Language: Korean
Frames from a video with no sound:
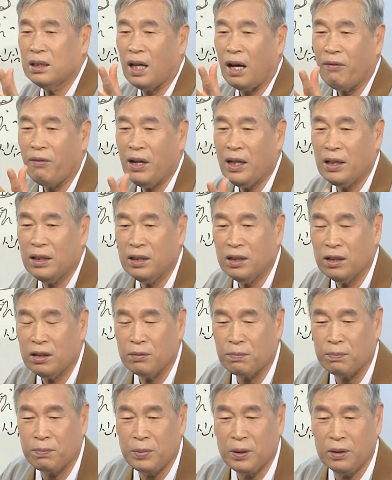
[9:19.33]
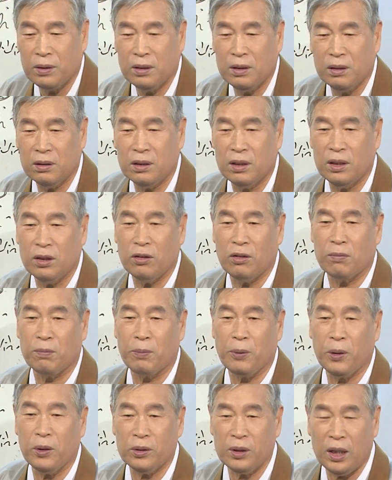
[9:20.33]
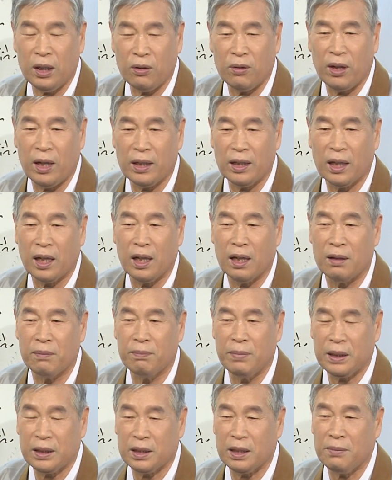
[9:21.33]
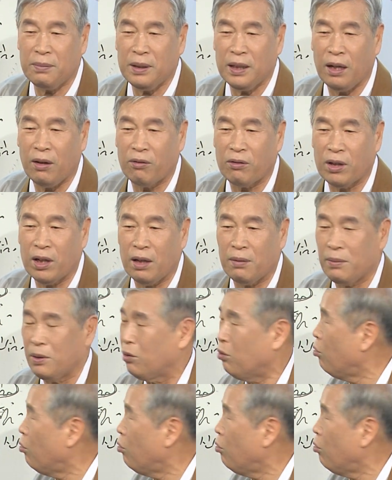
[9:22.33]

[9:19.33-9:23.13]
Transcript: 나와 있는 그 기록 표대로 하니까 몇 점이 나오는가 하면